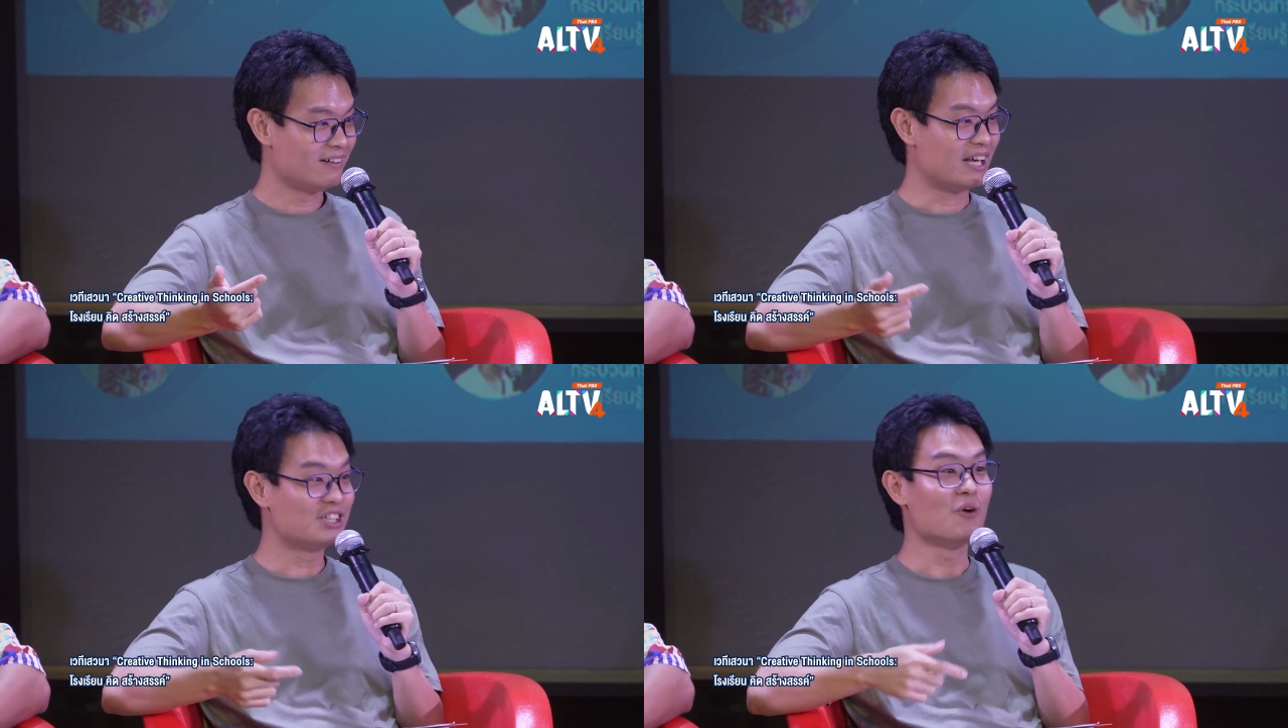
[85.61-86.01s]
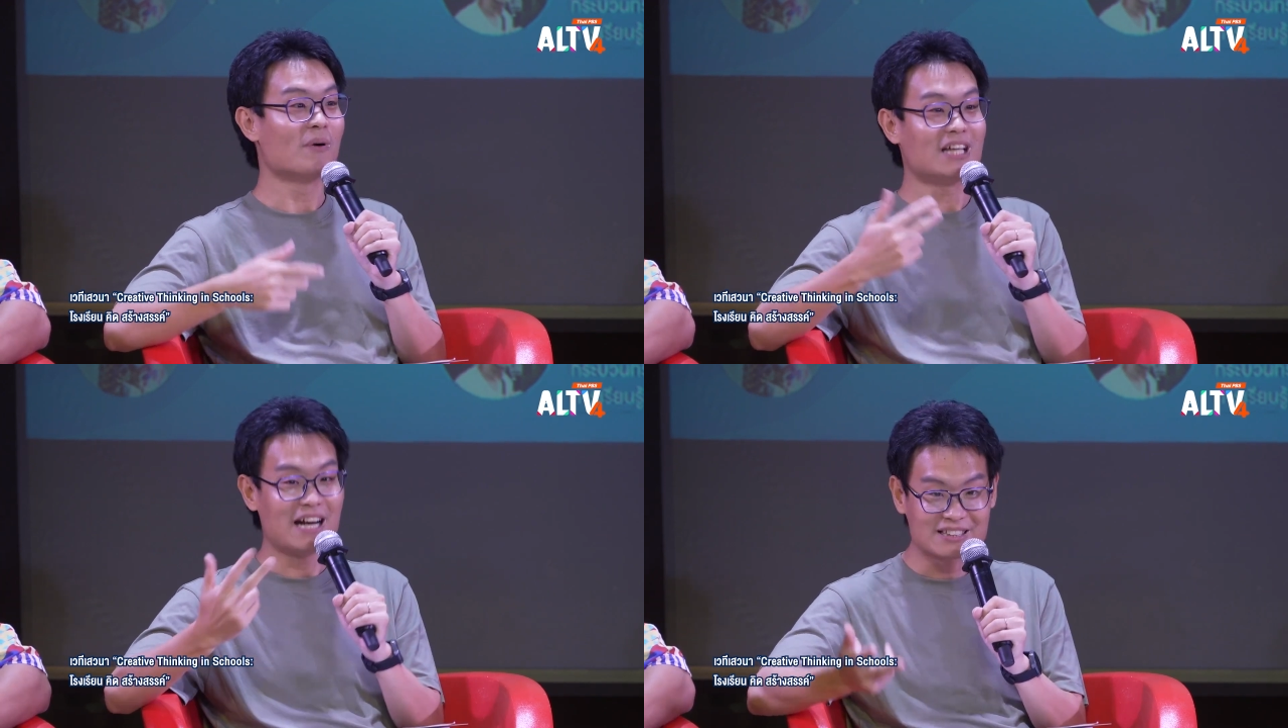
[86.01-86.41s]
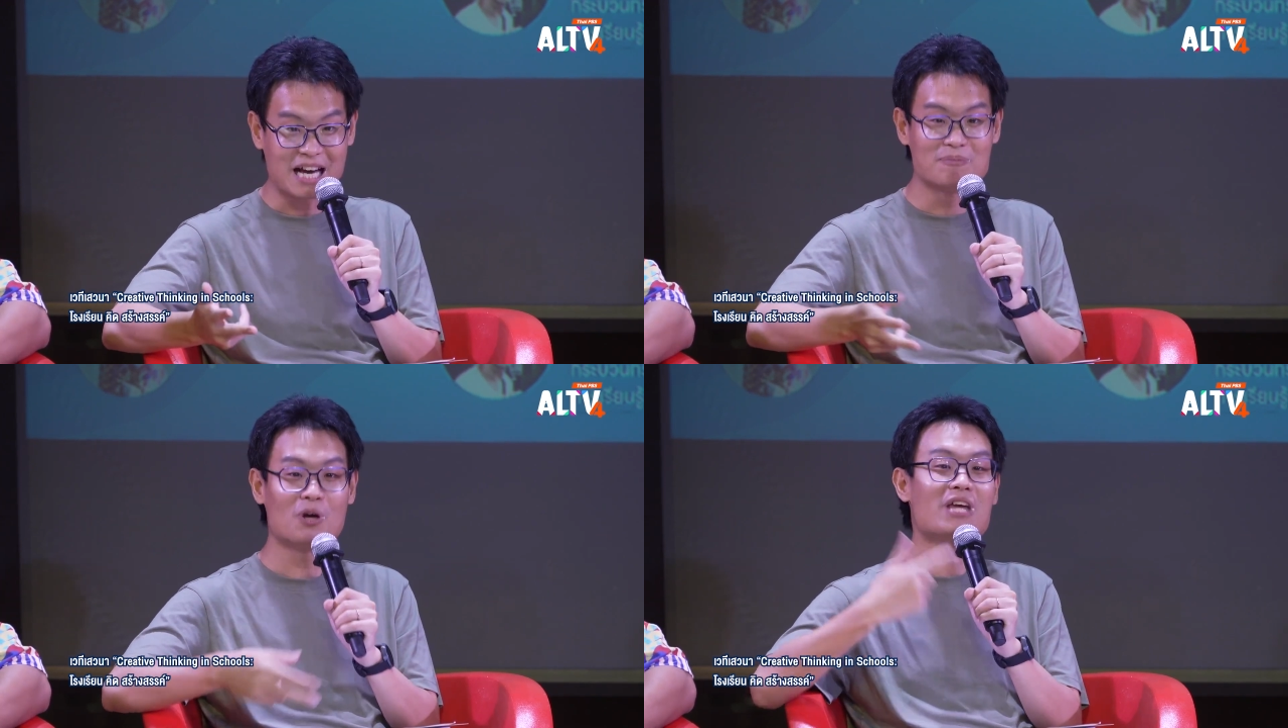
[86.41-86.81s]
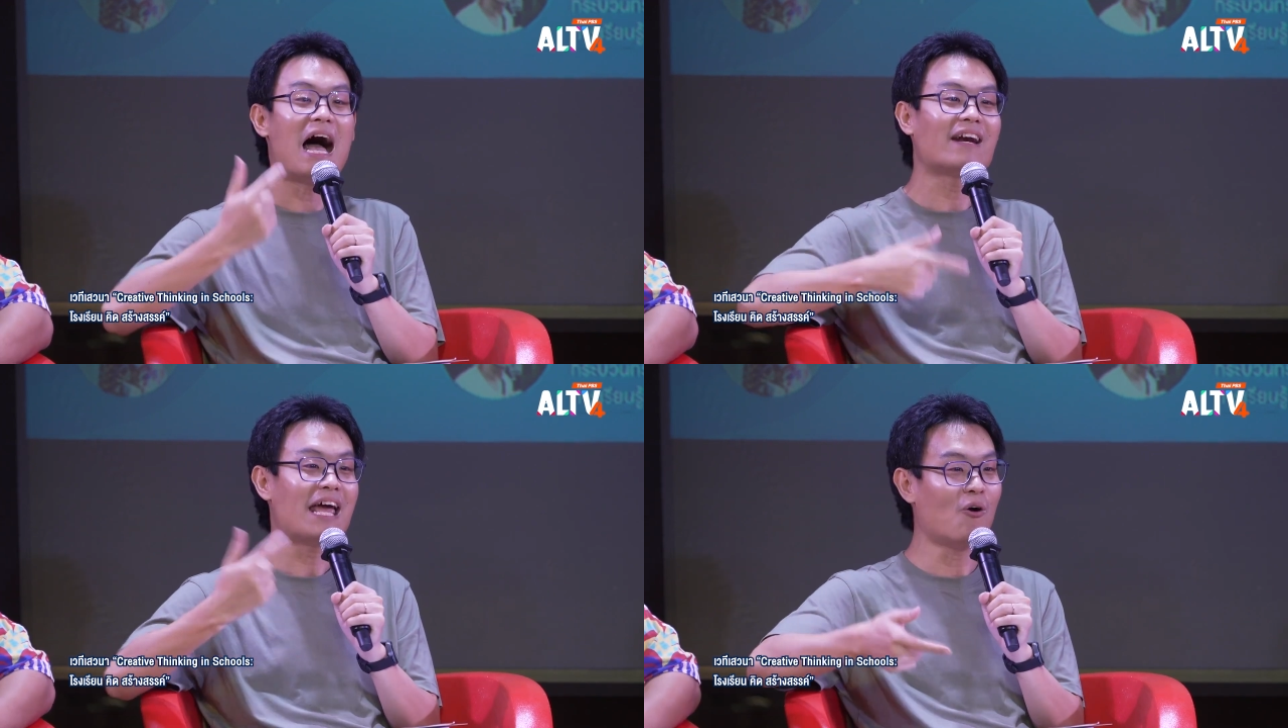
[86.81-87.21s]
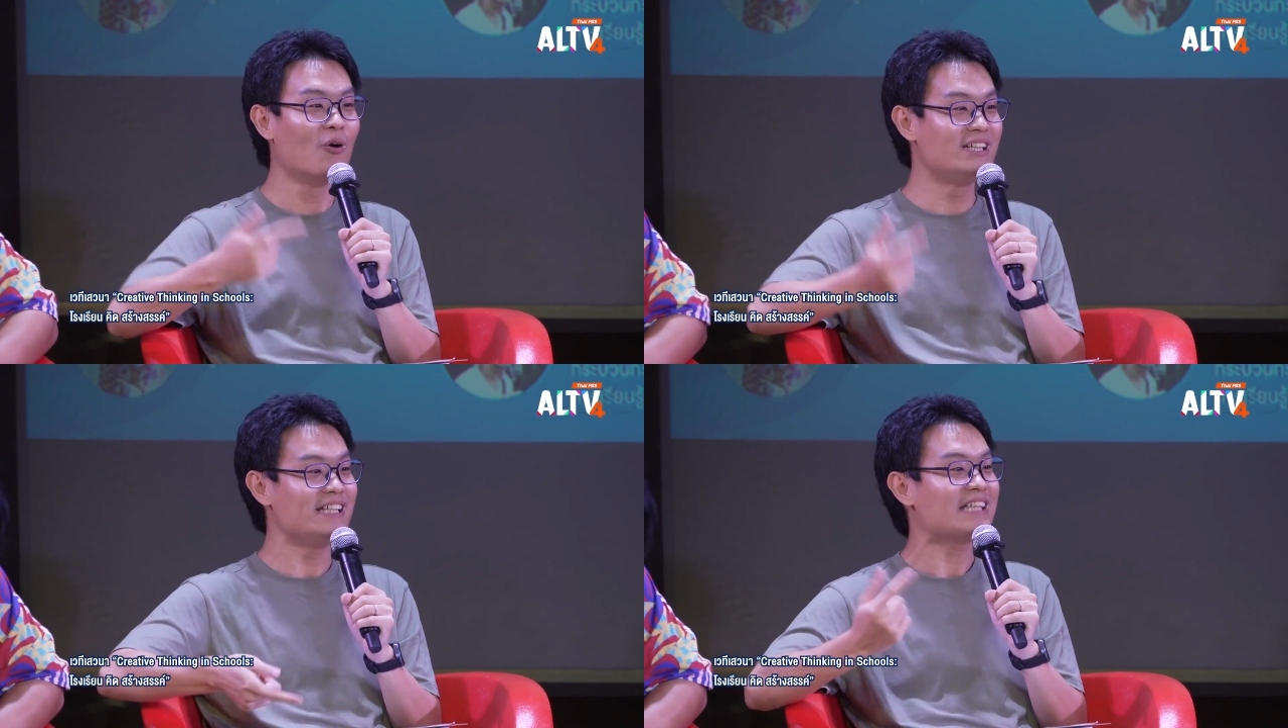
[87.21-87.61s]
ในเชิงวัฒนธรรมเราอยากได้ค
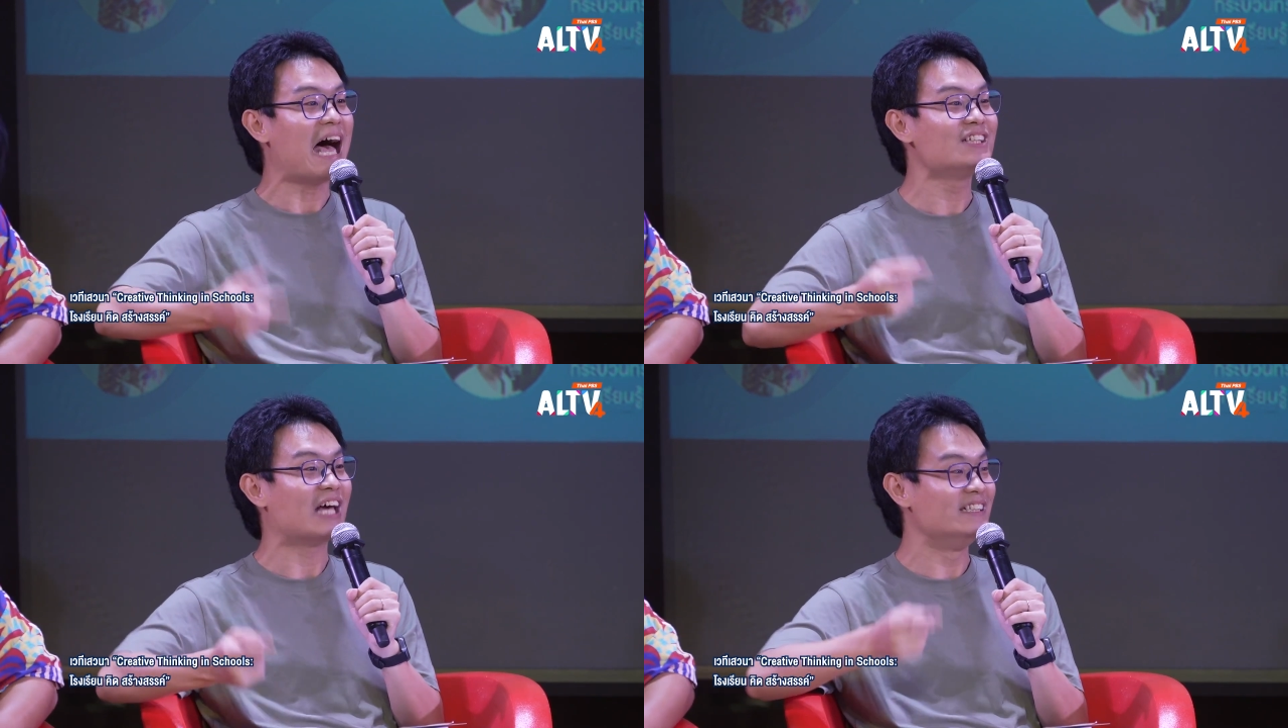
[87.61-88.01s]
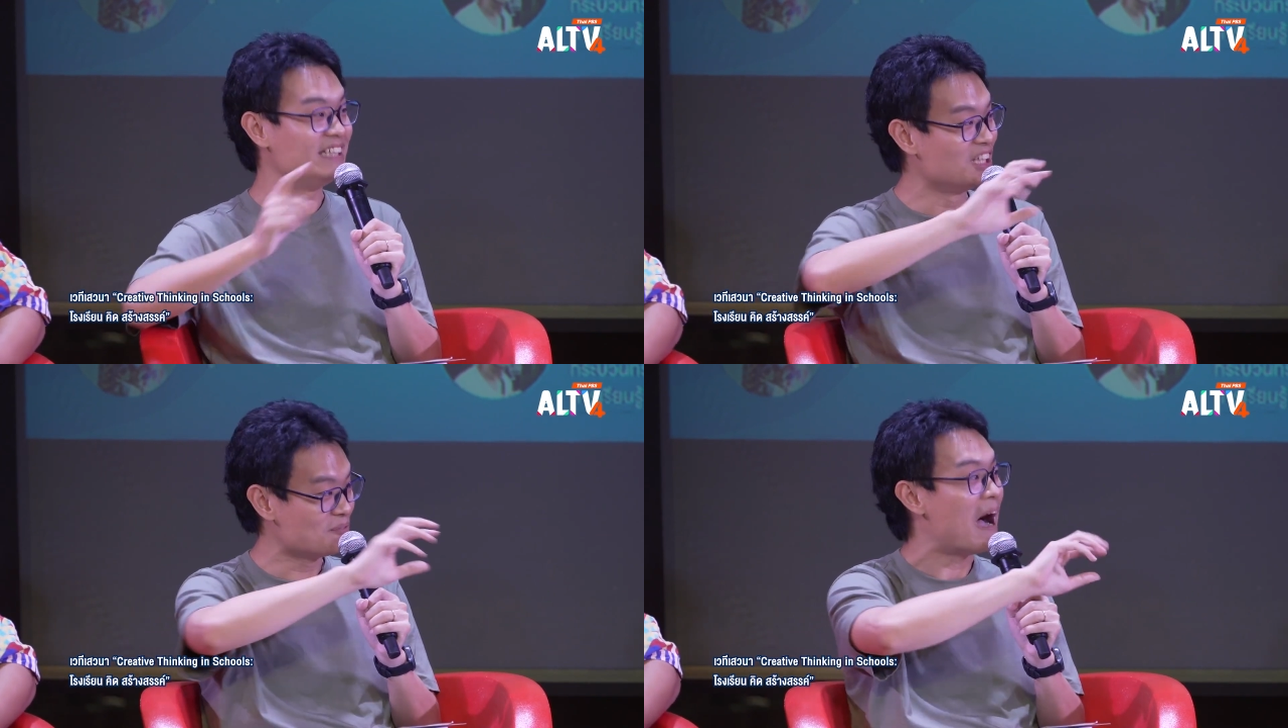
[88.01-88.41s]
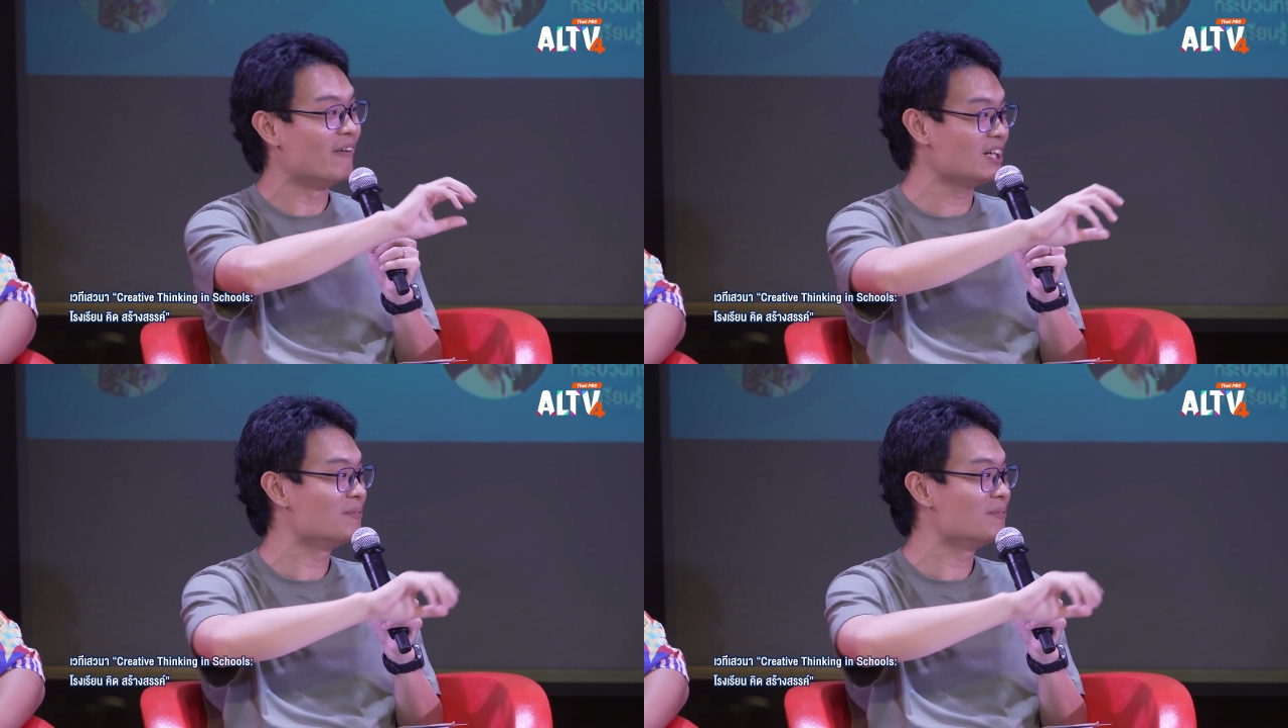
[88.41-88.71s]
นที่สร้างสรรค์จริงหรือเปล่านี่